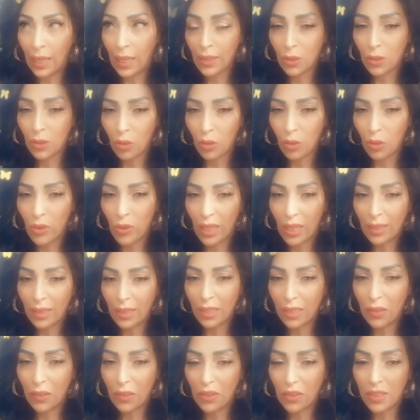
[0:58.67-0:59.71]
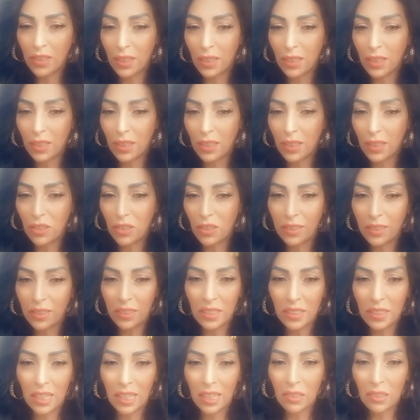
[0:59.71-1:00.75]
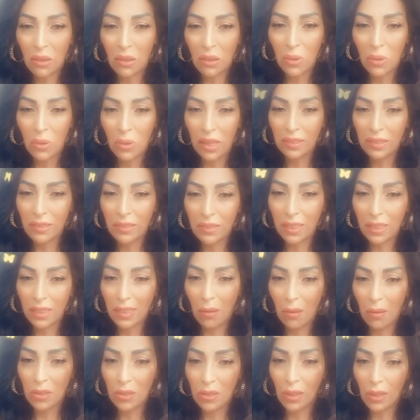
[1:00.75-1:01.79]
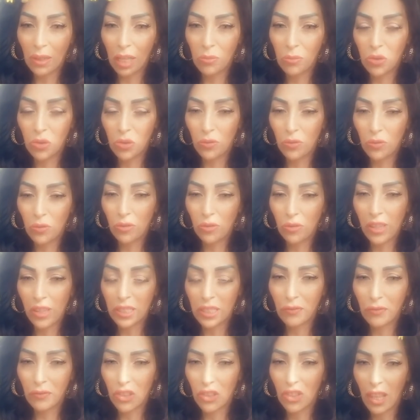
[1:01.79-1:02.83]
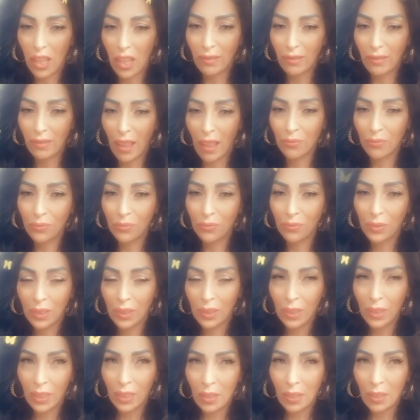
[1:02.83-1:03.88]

تعميراتي كيفاش عليكم العيد حنا هذا هو عيدنا صامت راكم تشوفوا قاعدين في الجاردان صار